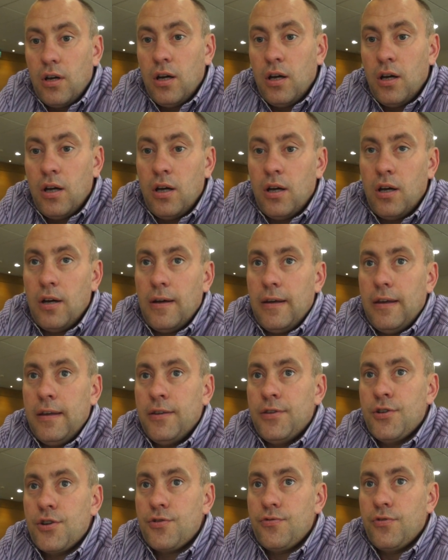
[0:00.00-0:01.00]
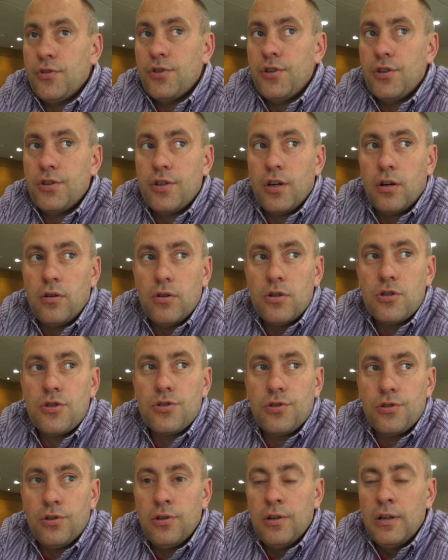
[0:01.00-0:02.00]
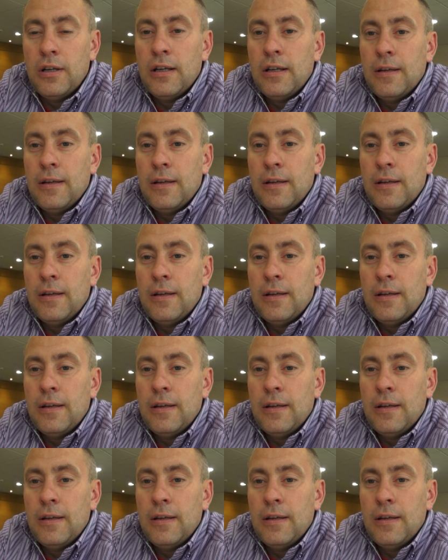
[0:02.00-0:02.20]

Э, и наш вердикт такой, что